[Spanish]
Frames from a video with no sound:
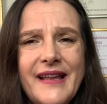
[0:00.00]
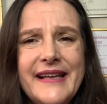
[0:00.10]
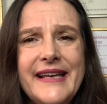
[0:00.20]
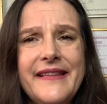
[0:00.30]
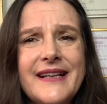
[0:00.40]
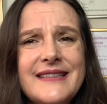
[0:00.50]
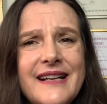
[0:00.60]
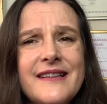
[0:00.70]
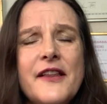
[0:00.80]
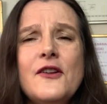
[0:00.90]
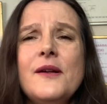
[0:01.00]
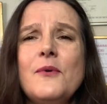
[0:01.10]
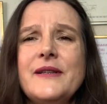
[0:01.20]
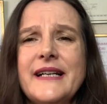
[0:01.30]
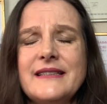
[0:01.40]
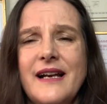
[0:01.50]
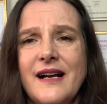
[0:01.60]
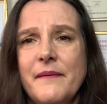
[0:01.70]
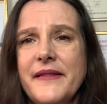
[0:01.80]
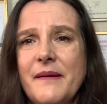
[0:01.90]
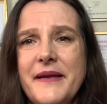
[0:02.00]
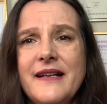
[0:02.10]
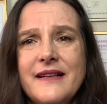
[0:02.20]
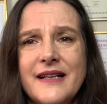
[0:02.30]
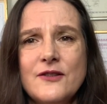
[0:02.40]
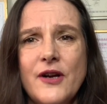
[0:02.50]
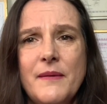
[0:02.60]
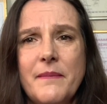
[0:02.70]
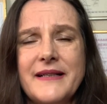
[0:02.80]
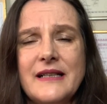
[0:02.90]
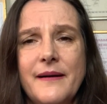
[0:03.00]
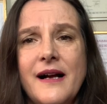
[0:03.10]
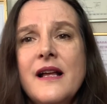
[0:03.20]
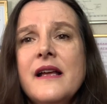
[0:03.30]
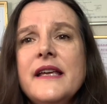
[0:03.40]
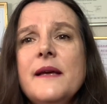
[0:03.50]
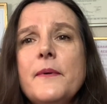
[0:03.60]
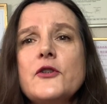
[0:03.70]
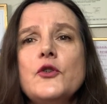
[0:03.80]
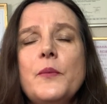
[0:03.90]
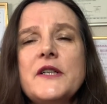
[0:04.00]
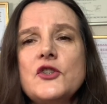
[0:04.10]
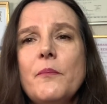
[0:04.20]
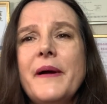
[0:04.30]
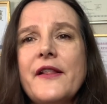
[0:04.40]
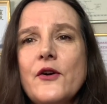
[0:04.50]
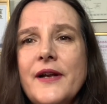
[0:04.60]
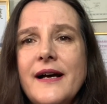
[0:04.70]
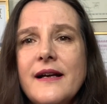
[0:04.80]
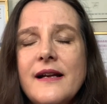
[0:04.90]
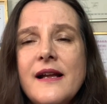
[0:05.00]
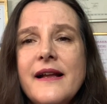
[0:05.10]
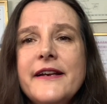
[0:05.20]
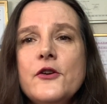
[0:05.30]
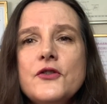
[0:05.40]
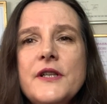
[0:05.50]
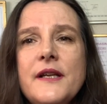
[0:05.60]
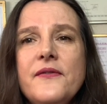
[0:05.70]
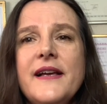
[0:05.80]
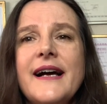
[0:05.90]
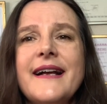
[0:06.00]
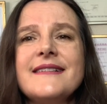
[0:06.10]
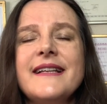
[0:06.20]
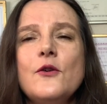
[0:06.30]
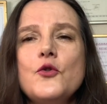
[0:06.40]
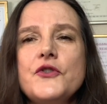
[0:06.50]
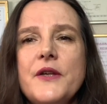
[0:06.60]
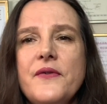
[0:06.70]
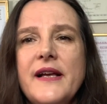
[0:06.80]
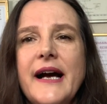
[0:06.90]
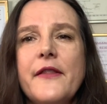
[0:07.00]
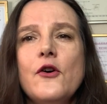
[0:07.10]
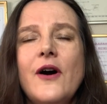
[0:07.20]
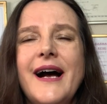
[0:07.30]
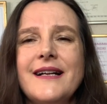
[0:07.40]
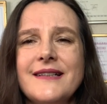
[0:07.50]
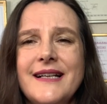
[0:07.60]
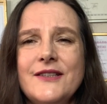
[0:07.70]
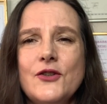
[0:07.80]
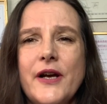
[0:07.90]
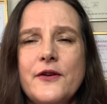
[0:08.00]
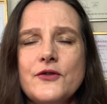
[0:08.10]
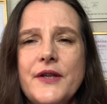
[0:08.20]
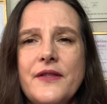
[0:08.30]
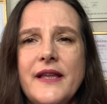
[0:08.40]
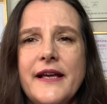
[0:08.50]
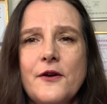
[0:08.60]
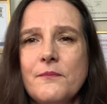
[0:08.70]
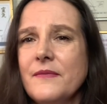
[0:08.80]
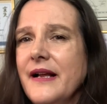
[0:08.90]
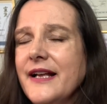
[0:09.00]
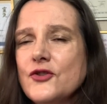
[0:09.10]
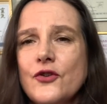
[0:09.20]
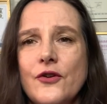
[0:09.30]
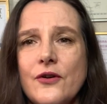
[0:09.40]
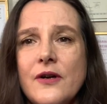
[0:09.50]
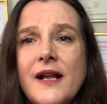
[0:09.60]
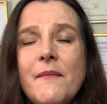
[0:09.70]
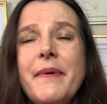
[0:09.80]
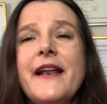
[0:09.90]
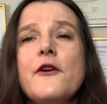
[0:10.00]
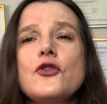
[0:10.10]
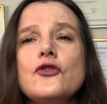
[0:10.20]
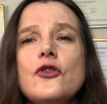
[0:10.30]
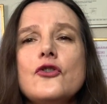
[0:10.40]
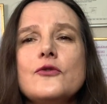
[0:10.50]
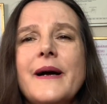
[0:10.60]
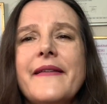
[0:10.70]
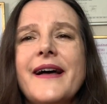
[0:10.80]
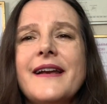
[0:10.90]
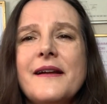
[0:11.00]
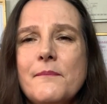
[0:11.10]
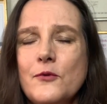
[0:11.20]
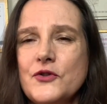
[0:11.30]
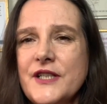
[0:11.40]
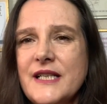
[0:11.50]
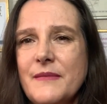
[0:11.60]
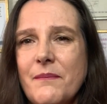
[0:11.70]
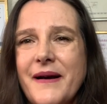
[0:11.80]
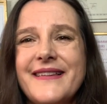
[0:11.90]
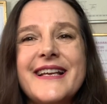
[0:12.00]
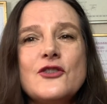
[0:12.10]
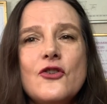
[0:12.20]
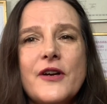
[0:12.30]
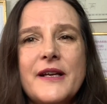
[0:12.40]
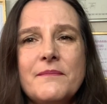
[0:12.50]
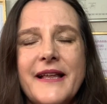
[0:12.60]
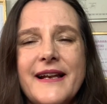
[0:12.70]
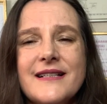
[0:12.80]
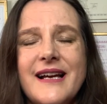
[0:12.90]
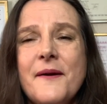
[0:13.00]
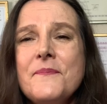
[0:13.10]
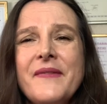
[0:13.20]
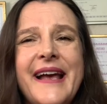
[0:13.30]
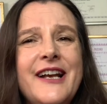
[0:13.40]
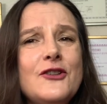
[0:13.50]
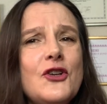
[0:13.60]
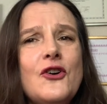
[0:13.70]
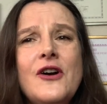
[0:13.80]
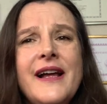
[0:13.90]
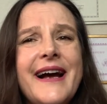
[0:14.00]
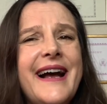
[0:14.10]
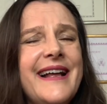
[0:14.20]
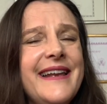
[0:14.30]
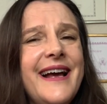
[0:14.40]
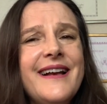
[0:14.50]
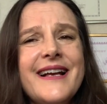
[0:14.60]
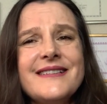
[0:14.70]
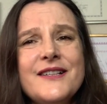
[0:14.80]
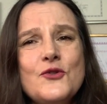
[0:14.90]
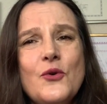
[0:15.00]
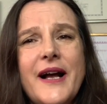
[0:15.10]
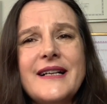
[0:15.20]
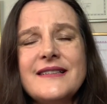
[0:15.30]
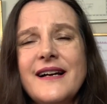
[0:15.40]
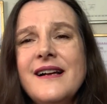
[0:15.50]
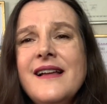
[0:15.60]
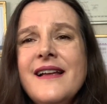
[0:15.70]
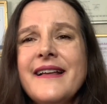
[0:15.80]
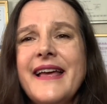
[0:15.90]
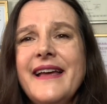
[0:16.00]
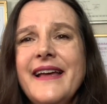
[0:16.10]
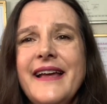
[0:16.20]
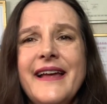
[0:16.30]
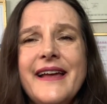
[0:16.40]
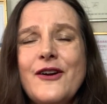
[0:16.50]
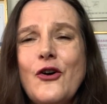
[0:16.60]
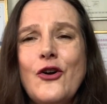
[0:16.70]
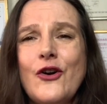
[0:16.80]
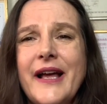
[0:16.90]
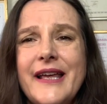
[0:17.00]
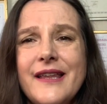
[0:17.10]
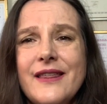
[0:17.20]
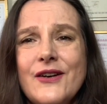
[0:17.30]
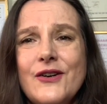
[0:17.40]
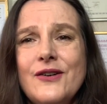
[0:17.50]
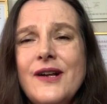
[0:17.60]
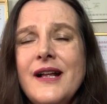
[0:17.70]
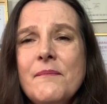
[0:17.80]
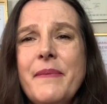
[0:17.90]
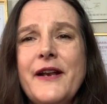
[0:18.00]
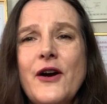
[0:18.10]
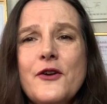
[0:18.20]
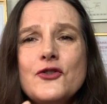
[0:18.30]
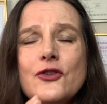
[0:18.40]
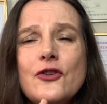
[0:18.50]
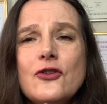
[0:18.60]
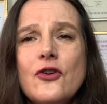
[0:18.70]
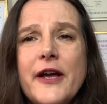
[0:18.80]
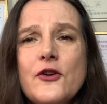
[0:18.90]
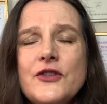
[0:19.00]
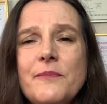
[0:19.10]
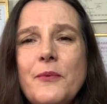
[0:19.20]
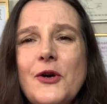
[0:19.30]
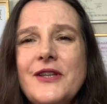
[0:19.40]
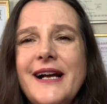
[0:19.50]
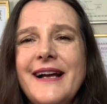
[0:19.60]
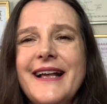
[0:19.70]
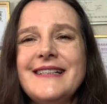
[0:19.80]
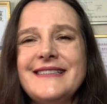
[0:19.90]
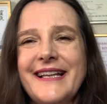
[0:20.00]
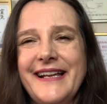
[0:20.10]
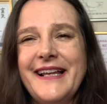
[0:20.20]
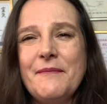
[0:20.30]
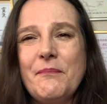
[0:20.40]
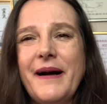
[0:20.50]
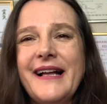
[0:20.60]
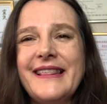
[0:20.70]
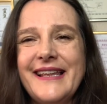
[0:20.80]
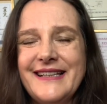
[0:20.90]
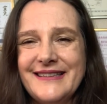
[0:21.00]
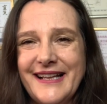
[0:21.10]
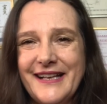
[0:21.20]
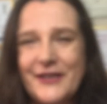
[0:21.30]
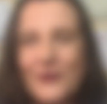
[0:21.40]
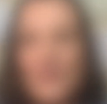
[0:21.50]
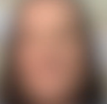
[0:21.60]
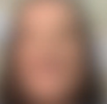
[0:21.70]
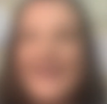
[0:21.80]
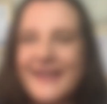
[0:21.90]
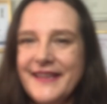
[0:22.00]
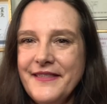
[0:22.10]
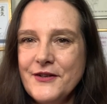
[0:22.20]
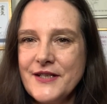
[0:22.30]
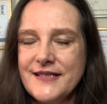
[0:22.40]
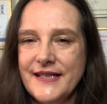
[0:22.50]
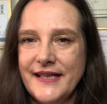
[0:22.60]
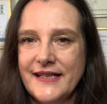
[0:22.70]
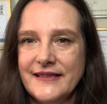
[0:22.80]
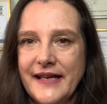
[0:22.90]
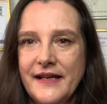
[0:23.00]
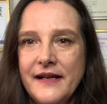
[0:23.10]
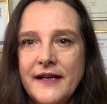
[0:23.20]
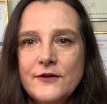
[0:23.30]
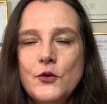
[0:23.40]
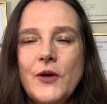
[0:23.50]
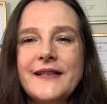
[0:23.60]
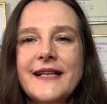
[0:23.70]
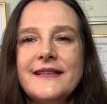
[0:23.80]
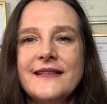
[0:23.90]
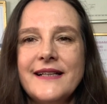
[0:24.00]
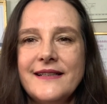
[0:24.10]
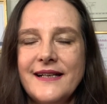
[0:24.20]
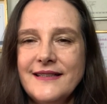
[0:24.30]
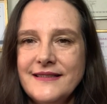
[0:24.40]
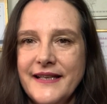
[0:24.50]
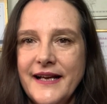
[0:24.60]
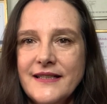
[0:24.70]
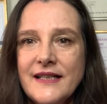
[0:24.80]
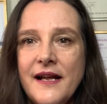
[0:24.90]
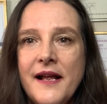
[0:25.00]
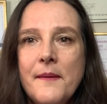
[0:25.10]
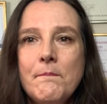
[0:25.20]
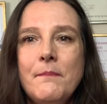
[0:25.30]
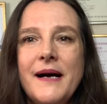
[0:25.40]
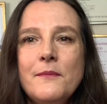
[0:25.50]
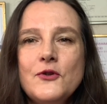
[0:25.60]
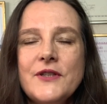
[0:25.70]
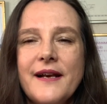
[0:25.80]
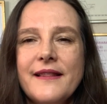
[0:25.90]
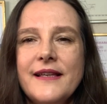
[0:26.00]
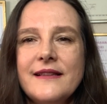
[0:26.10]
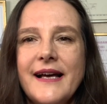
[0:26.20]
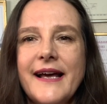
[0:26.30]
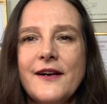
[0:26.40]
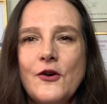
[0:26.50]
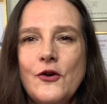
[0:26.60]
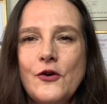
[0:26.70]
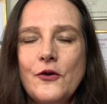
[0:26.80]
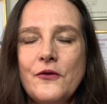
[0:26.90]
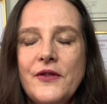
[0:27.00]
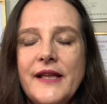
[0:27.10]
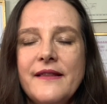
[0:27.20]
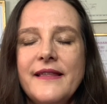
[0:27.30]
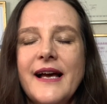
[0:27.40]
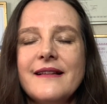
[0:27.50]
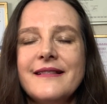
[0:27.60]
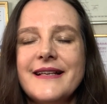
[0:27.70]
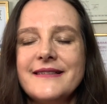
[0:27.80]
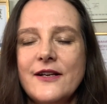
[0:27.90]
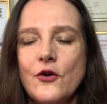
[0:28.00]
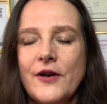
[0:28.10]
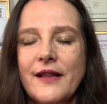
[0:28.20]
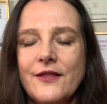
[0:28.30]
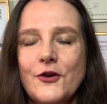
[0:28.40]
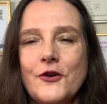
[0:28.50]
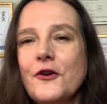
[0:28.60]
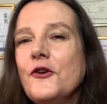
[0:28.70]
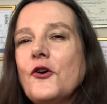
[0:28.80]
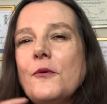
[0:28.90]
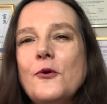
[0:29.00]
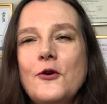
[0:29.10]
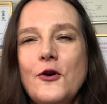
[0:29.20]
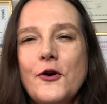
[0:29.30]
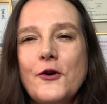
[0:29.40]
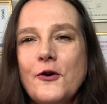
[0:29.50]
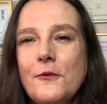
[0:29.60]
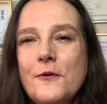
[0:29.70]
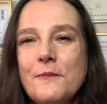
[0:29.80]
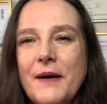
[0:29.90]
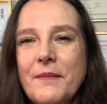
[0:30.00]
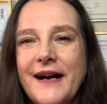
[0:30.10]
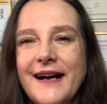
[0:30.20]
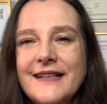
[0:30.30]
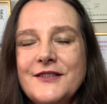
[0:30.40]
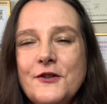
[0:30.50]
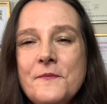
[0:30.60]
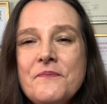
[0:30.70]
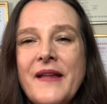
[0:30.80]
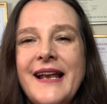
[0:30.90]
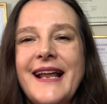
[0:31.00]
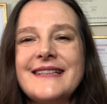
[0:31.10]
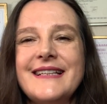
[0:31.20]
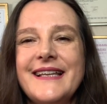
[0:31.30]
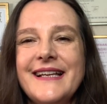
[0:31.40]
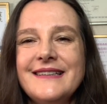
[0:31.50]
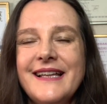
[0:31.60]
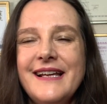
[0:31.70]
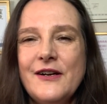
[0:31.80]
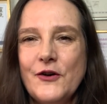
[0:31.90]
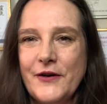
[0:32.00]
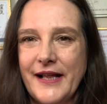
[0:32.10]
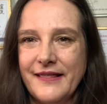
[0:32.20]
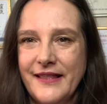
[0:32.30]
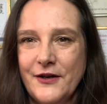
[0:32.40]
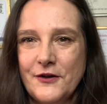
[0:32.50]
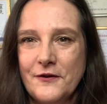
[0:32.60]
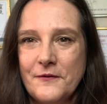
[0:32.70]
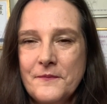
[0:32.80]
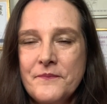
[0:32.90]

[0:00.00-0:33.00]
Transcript: y de estar de vueltas a la cabeza. A mí es lo que me pasaba. Y por supuesto, perdonar no significa que esté justificado a aquello que nos hicieron. Eso no. Pero a nosotros nos va a dar muchísima paz y eso es lo que interesa. El otro, genial que esté en su casa, que con lo que hizo, pero a nosotros lo que nos importa es tener paz interior. Y el ejercicio es el siguiente. Durante 33 días Vamos a recitar con conciencia desde el corazón, no como un loro, como un papagayo, la siguiente oración.